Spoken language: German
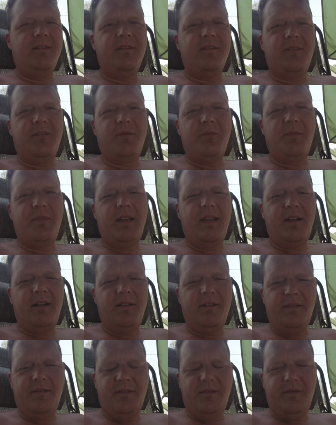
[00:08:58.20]
zum Meer
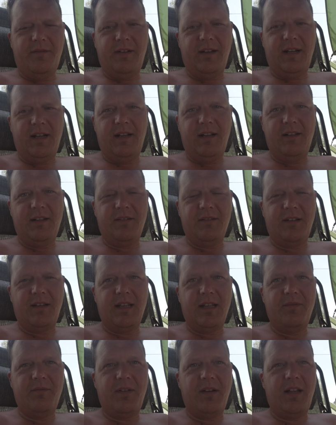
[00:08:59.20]
fangen und dann
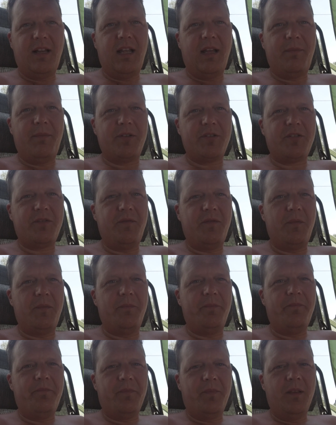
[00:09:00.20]
gehen wir alle einmal schwimmen.
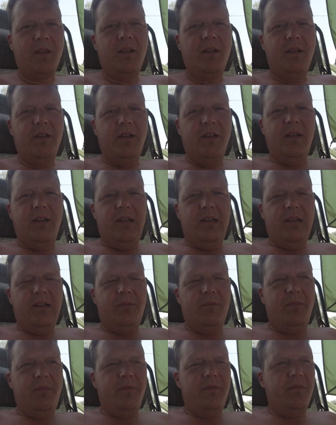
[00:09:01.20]

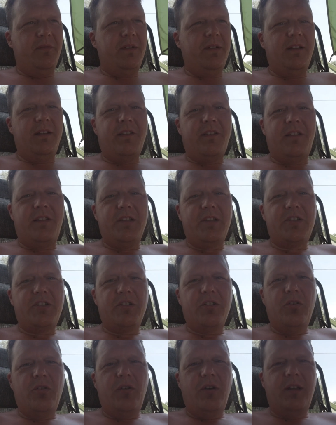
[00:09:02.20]
Und wenn ihr das
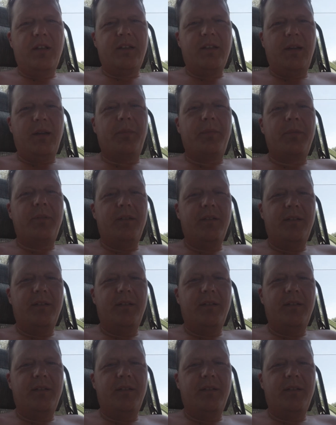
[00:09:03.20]
Zischen gehört habt,